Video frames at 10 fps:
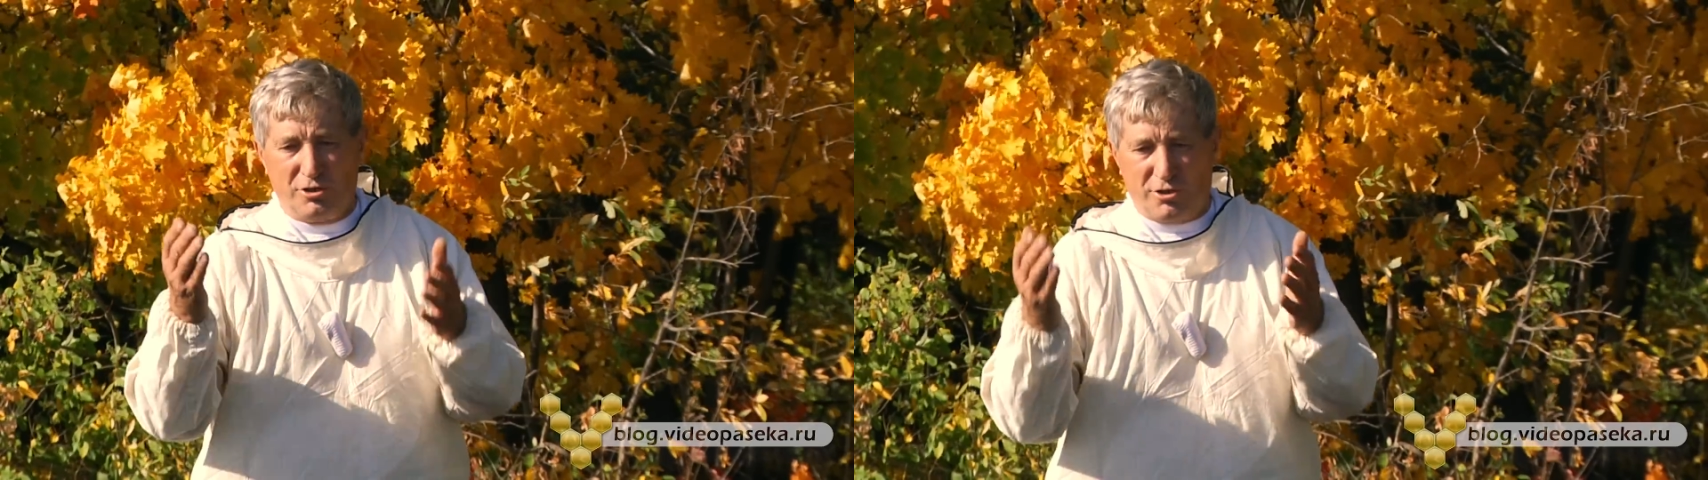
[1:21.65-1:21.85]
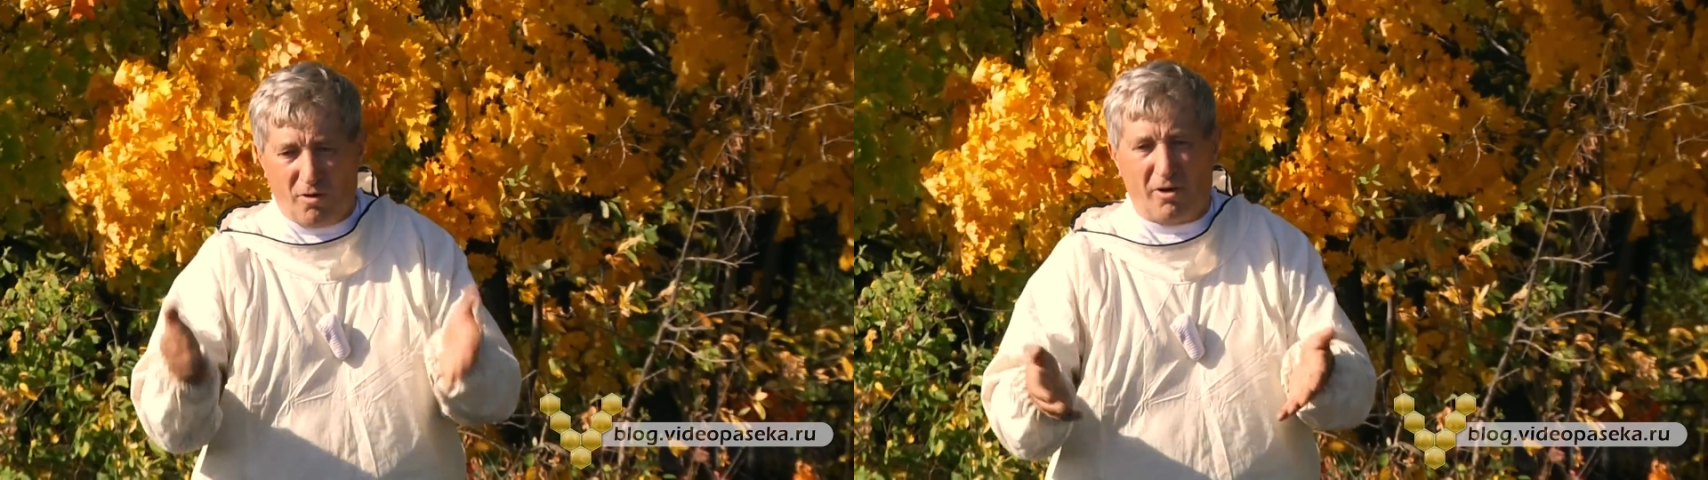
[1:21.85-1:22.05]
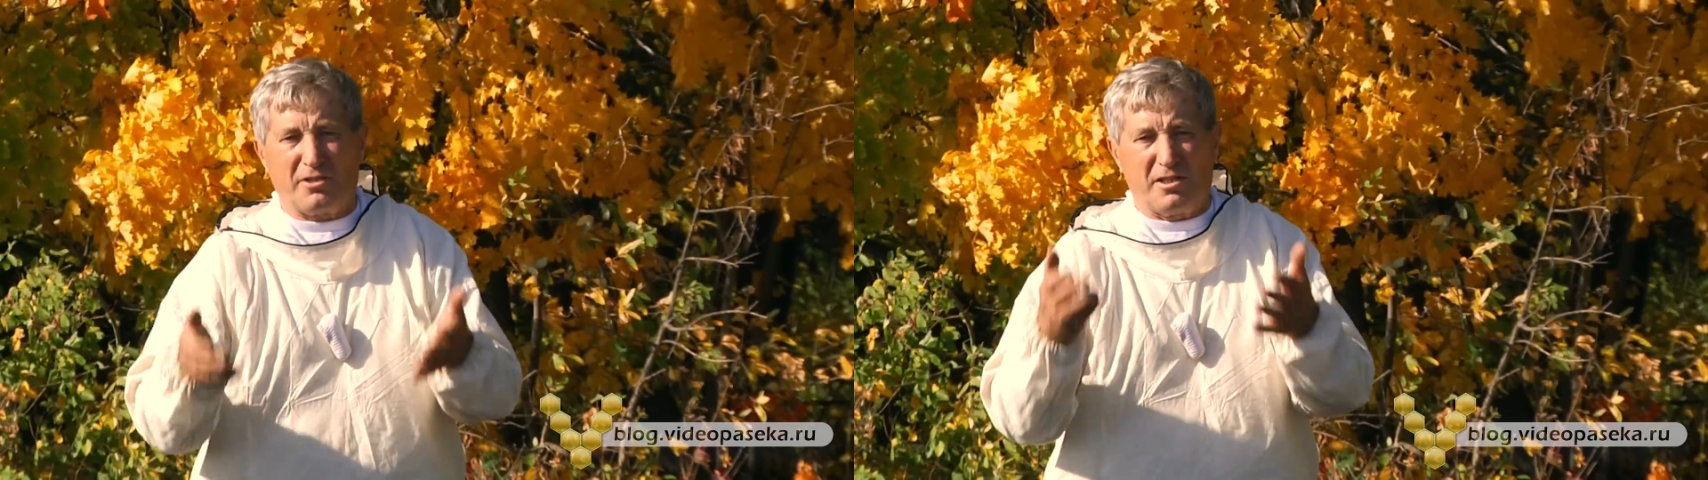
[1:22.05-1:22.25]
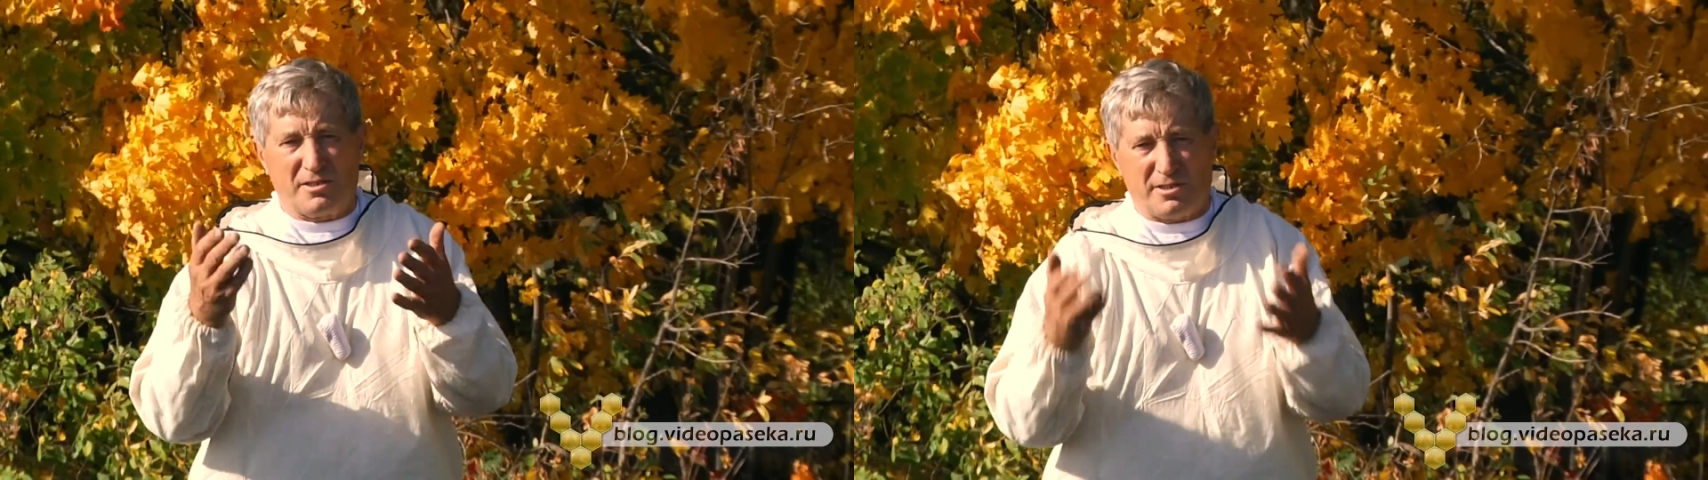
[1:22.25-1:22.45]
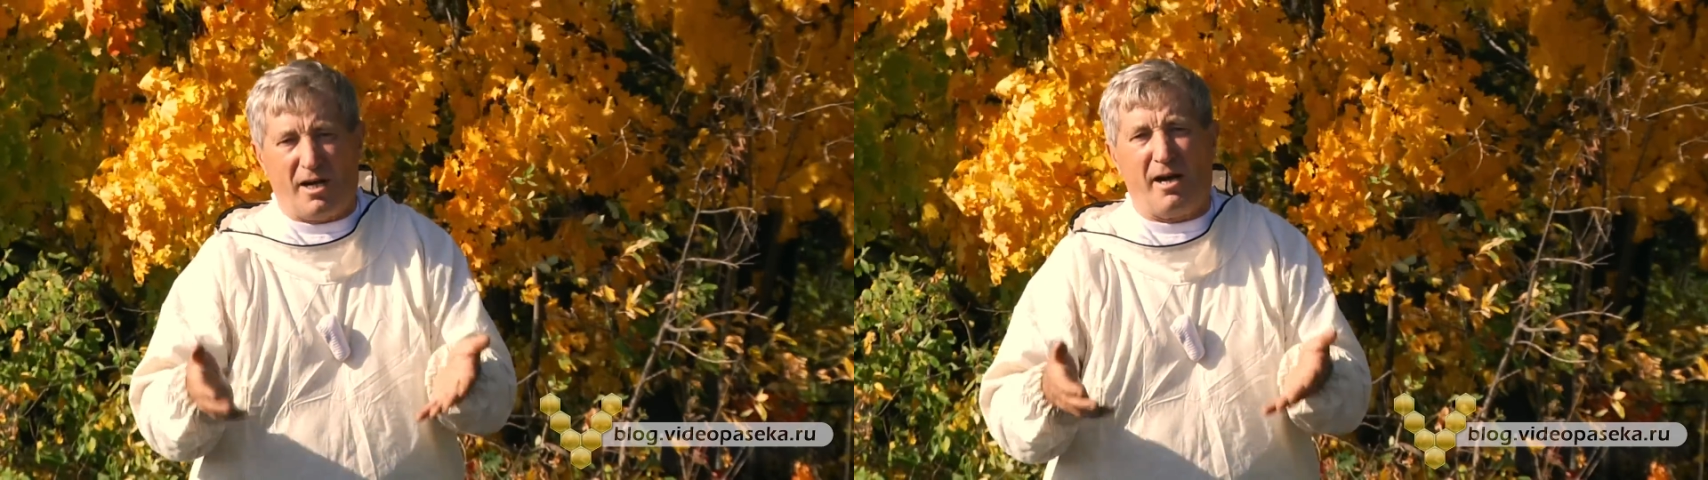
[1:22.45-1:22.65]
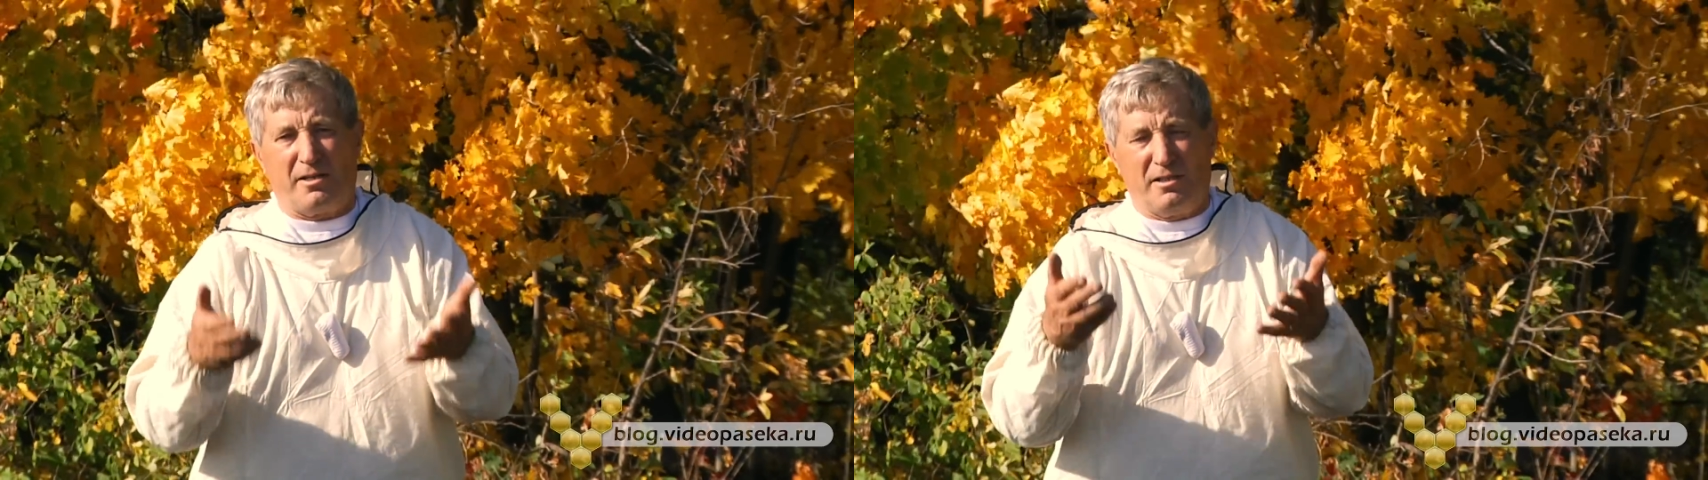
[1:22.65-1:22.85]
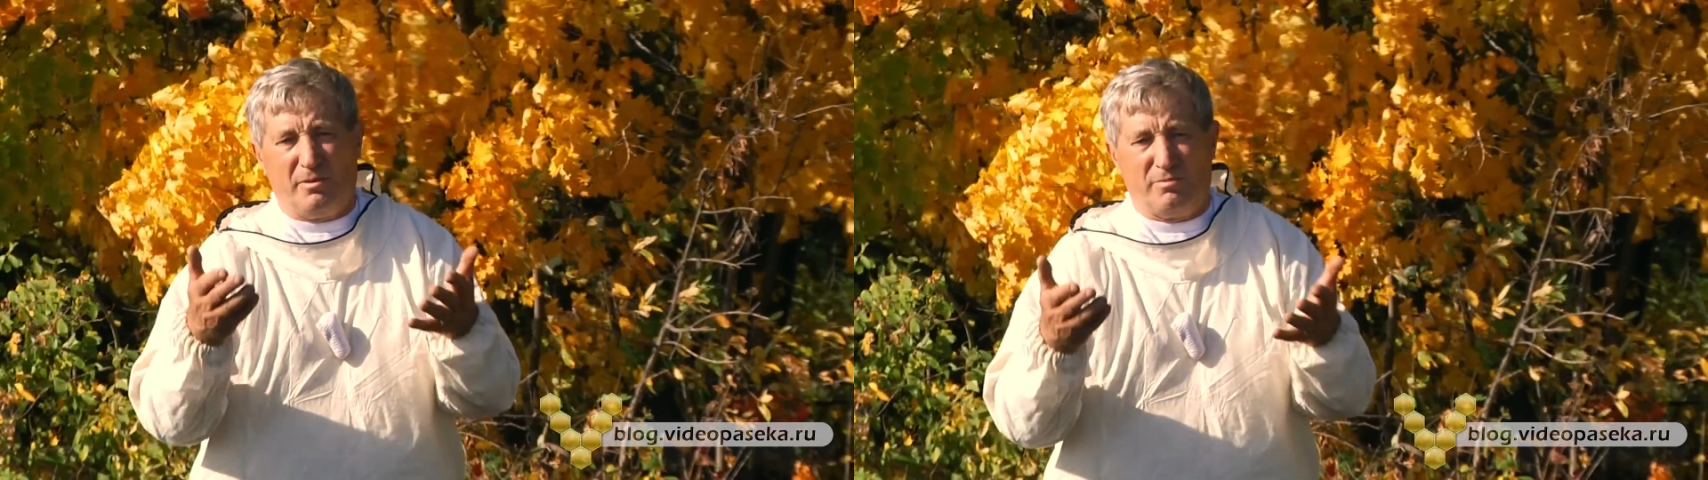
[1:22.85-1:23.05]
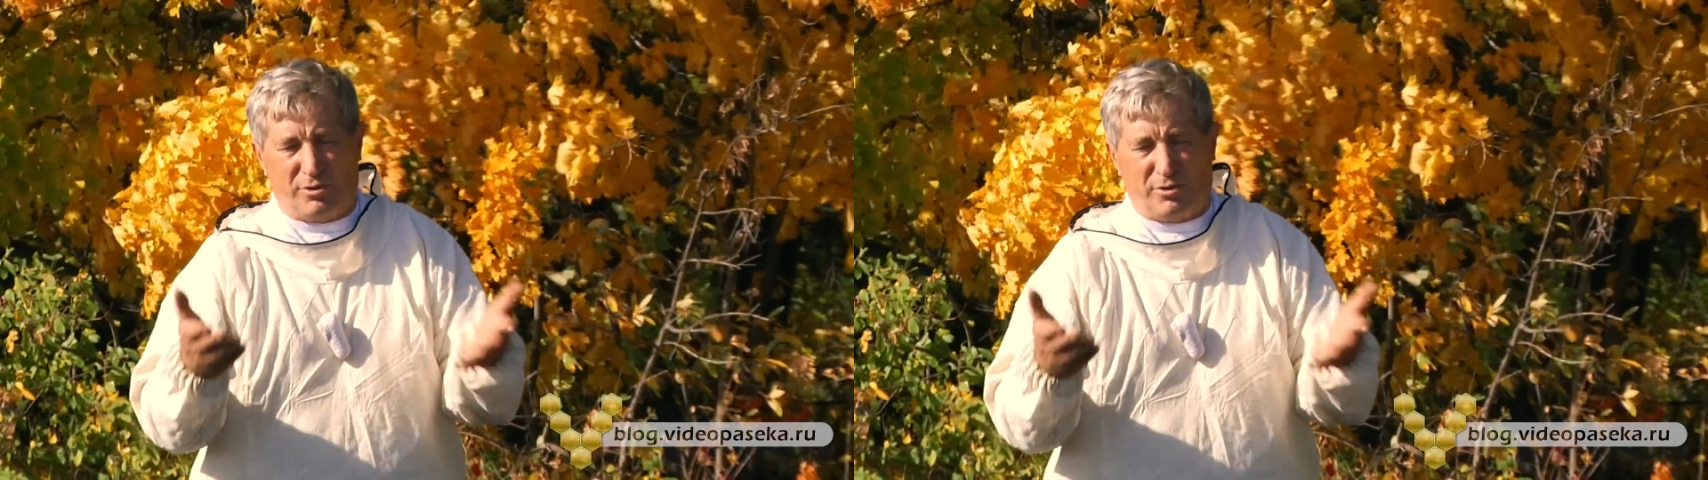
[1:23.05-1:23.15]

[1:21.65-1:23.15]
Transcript: черные старые